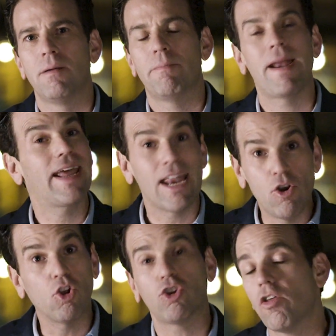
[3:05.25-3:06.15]
Para que
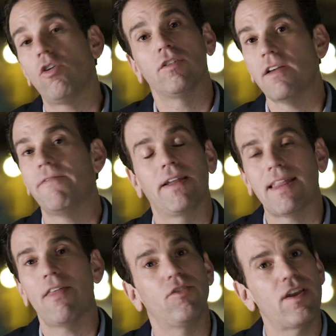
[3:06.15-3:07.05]
no todos los
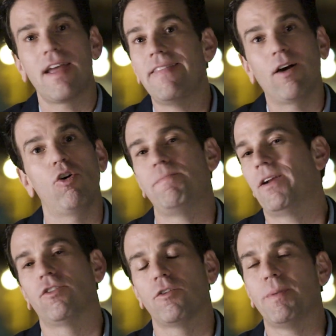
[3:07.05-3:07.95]
infectados lleguen de golpe a
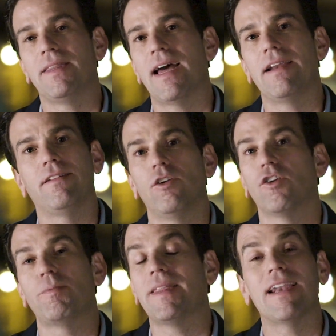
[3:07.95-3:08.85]
los hospitales y los
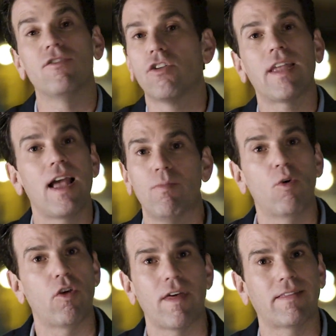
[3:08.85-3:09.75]
hospitales no tengan
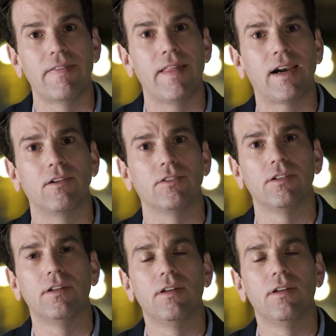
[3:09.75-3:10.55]
modo de atenderlos.